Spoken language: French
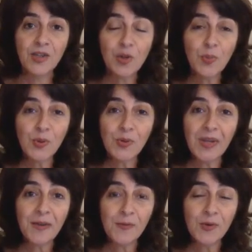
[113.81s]
Je peux
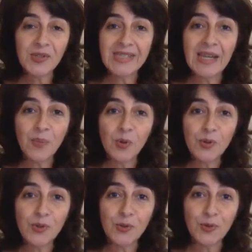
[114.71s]
donc influencer la
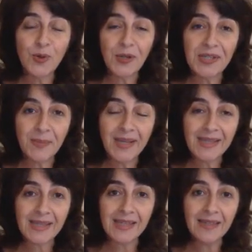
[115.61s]
production de couleur des
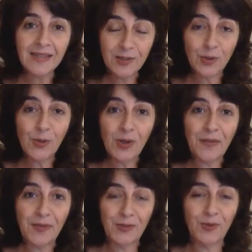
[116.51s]
bactéries selon
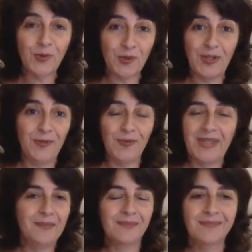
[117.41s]
la façon dont je les
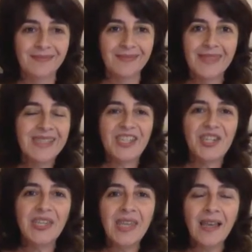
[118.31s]
nourris. C'est
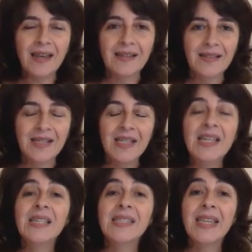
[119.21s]
génial
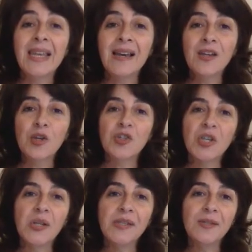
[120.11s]
c'est là que
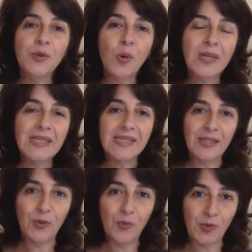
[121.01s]
j'ai eu l'idée de croiser
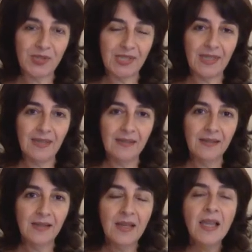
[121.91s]
deux procédés.
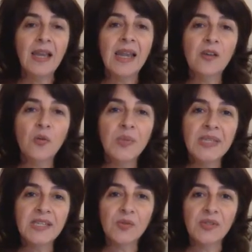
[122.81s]
La
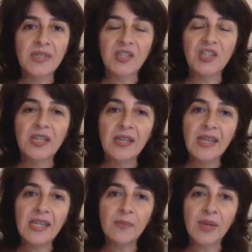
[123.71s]
combinaison des déchets
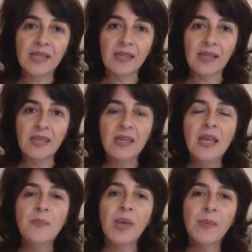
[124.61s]
et des bactéries
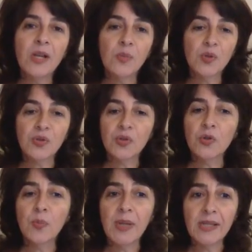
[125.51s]
permet l'obtention
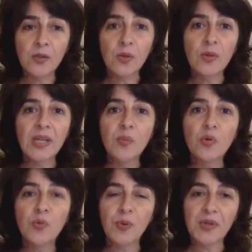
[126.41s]
de palettes colorées
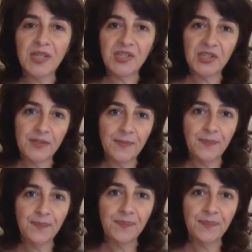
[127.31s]
beaucoup plus riches.
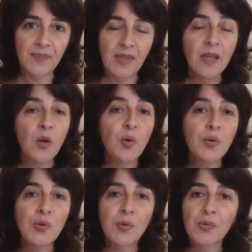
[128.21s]

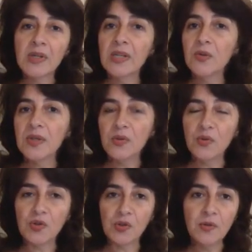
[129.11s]
L'oignon, qui donnait du
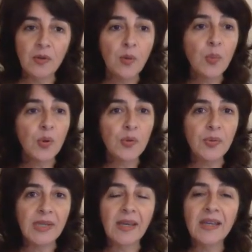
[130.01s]
jaune,
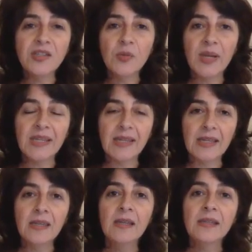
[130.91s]
produit, grâce aux
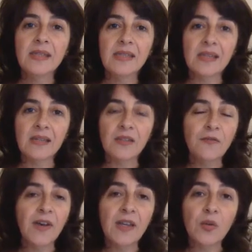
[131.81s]
bactéries, des teintes
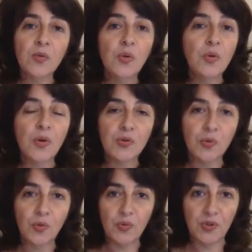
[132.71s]
variant de l'orange
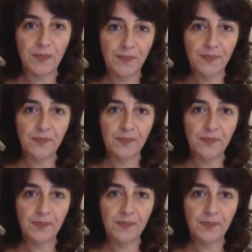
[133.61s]
au rouge.